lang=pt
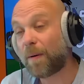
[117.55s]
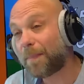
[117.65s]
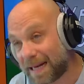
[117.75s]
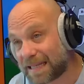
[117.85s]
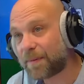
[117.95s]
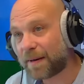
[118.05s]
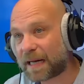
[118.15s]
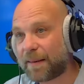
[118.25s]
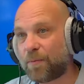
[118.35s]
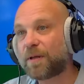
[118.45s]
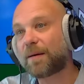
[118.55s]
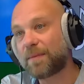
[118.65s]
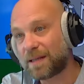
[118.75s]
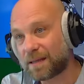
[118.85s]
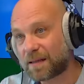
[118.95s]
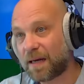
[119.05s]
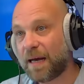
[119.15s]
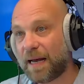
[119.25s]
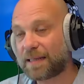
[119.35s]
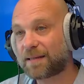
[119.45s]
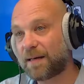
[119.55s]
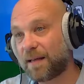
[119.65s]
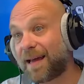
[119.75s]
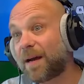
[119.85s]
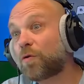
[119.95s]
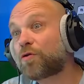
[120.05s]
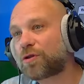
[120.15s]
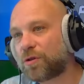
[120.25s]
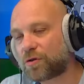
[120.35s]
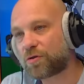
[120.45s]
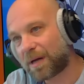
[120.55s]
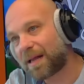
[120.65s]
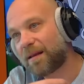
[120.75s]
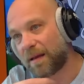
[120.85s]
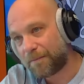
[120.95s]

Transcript: apenas a Primeira República, mas esse, essa ideia constitucional